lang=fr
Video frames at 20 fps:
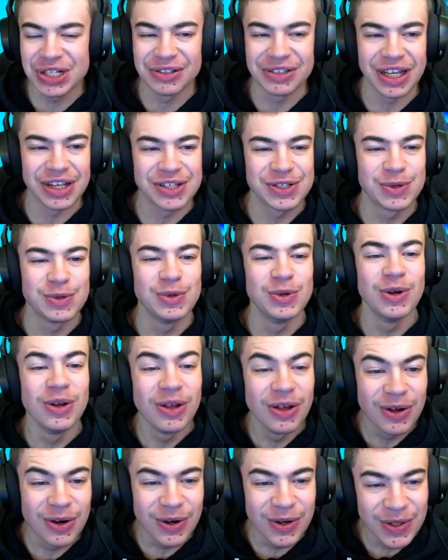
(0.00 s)
boutique, on a du coup
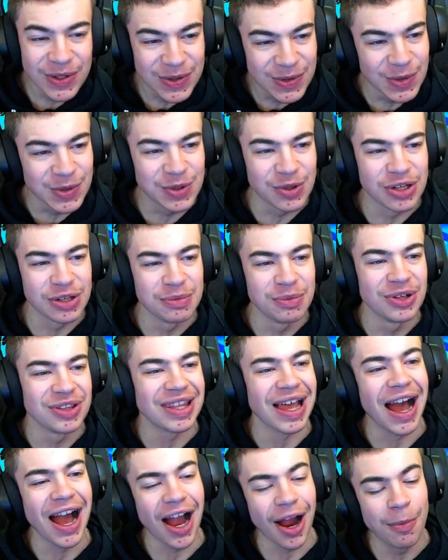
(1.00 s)
le retour de
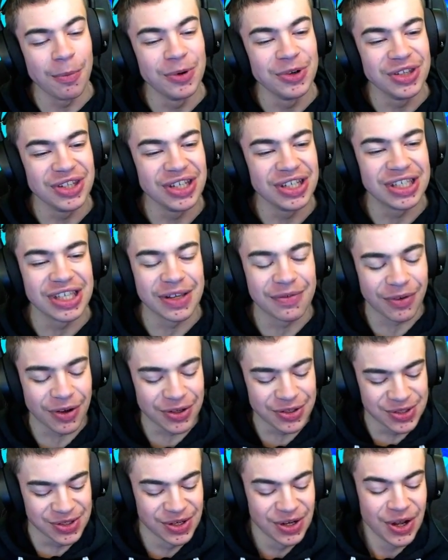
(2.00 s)
l'imote Harmonie qui est
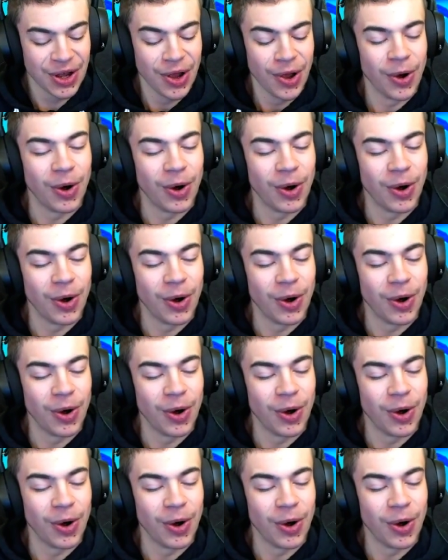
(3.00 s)
vendu